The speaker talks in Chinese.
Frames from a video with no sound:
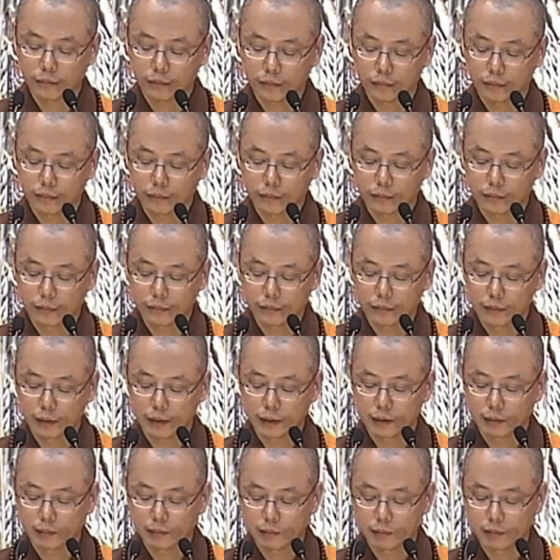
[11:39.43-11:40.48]
在这
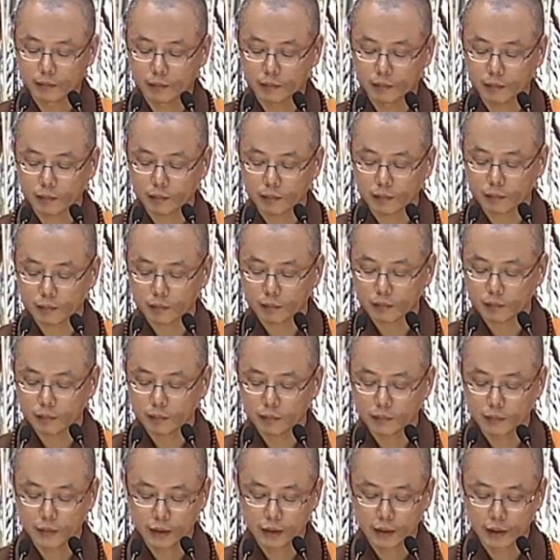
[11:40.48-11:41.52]
里，在
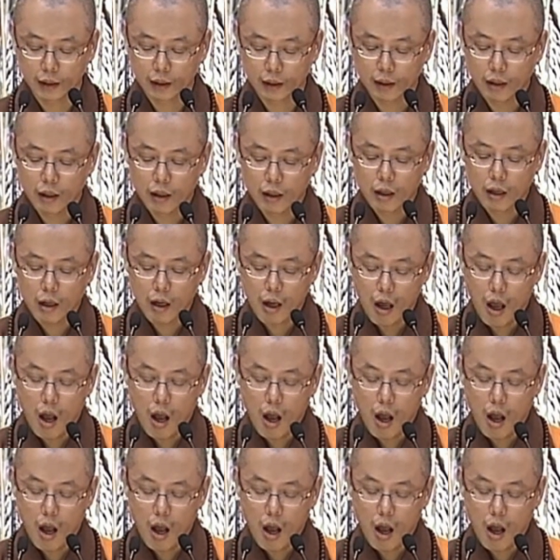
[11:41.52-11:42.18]
你里。